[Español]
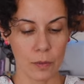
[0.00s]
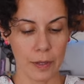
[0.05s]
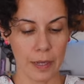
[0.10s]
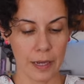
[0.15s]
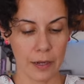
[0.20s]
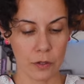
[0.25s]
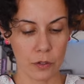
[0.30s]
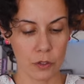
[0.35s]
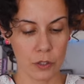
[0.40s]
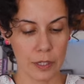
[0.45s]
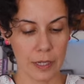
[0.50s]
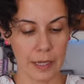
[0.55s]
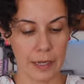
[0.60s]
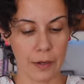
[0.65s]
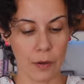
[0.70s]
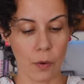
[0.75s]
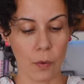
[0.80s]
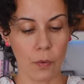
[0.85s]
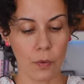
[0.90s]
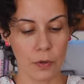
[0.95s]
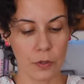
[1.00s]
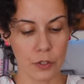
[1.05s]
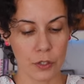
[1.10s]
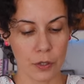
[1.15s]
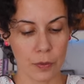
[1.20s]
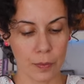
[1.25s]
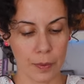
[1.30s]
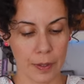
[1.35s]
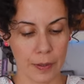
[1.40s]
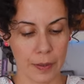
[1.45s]
lo voy a coser uno
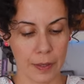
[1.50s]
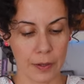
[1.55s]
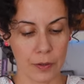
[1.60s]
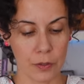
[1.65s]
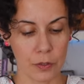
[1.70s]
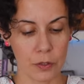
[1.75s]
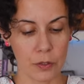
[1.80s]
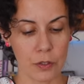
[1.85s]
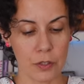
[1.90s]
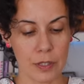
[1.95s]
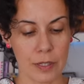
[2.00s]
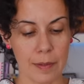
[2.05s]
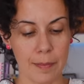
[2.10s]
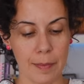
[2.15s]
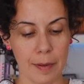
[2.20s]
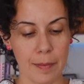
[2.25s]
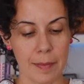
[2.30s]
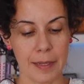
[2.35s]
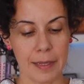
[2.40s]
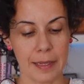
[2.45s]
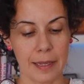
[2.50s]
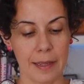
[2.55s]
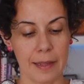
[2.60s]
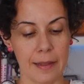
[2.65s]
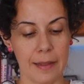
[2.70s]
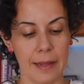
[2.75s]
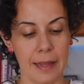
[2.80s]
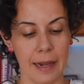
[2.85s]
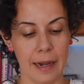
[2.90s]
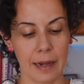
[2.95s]
sobre de otro,
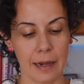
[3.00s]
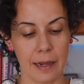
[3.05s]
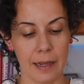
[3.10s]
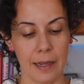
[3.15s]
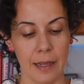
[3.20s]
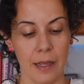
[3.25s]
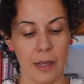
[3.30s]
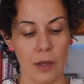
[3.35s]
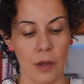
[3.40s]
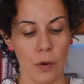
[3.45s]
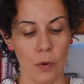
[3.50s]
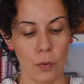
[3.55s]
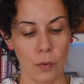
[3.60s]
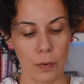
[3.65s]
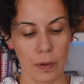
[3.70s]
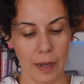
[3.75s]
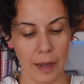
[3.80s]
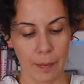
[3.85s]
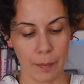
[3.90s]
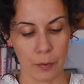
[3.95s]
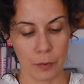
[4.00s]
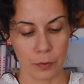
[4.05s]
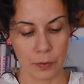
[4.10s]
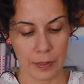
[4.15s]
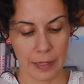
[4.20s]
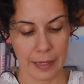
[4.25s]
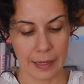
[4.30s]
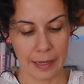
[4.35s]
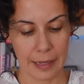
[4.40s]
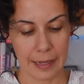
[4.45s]
simplemente darle unas
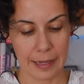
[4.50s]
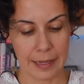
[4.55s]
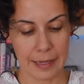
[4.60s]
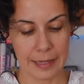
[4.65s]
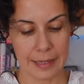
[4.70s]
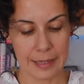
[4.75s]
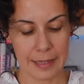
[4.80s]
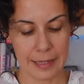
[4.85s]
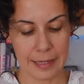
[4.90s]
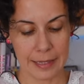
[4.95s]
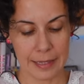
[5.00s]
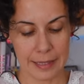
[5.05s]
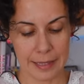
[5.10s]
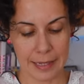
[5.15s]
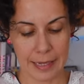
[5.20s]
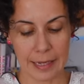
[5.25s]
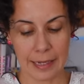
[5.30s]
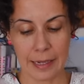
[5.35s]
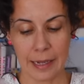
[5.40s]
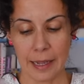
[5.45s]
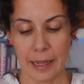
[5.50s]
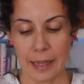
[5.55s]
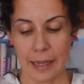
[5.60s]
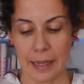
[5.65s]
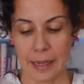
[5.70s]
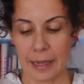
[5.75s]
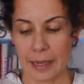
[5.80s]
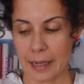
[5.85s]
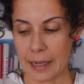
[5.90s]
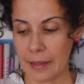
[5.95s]
puntadas en zigzag
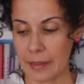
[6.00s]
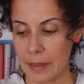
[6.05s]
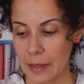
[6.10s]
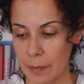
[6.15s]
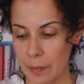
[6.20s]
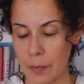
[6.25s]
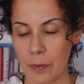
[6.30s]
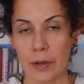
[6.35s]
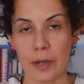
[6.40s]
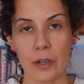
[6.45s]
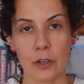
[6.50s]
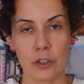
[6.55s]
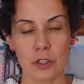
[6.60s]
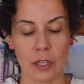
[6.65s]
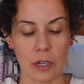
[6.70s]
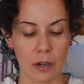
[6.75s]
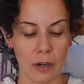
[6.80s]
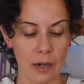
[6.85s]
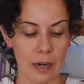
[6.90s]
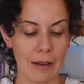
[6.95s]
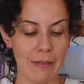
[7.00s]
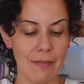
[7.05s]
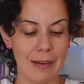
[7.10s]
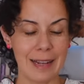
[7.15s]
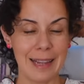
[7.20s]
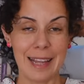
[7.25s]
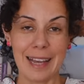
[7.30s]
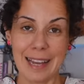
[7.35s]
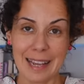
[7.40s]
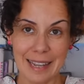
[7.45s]
y después coserlo a la
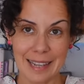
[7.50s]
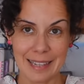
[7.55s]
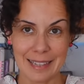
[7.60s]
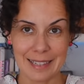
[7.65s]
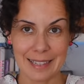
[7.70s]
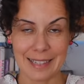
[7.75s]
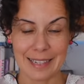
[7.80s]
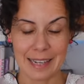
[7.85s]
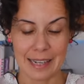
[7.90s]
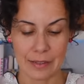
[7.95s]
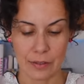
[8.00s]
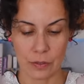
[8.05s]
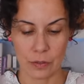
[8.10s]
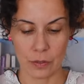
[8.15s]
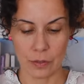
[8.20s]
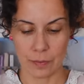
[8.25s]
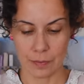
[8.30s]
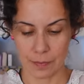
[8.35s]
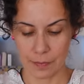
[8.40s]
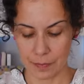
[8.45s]
falda estirando.